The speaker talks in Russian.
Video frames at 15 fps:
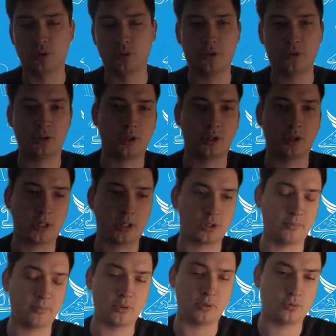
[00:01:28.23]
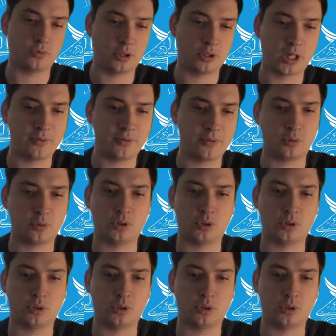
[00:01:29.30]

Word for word: из офиса, каждый был свой график,